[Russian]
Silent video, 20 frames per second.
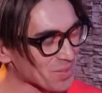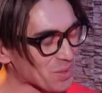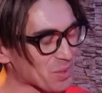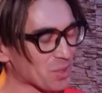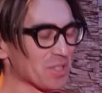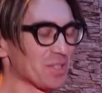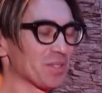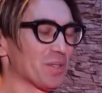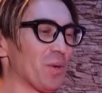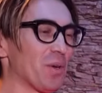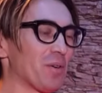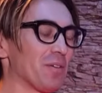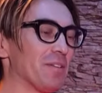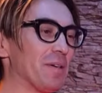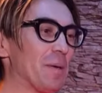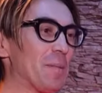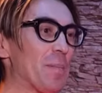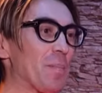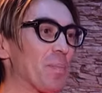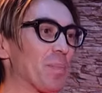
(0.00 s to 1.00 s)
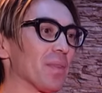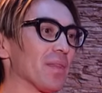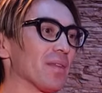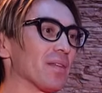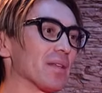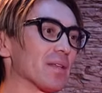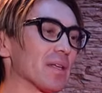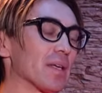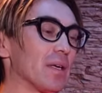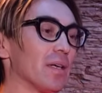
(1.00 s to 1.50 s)
Очень здорово.
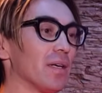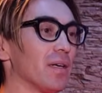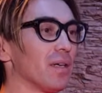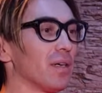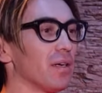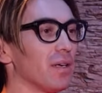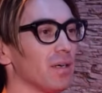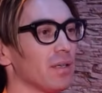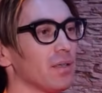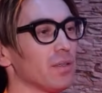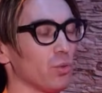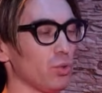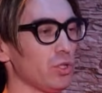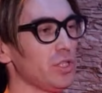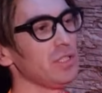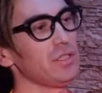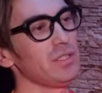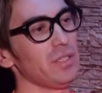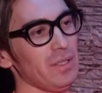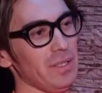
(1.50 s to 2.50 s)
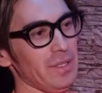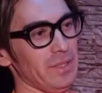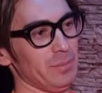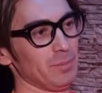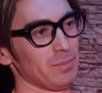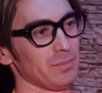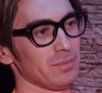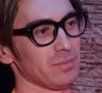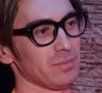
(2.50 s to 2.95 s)
Учитель ли?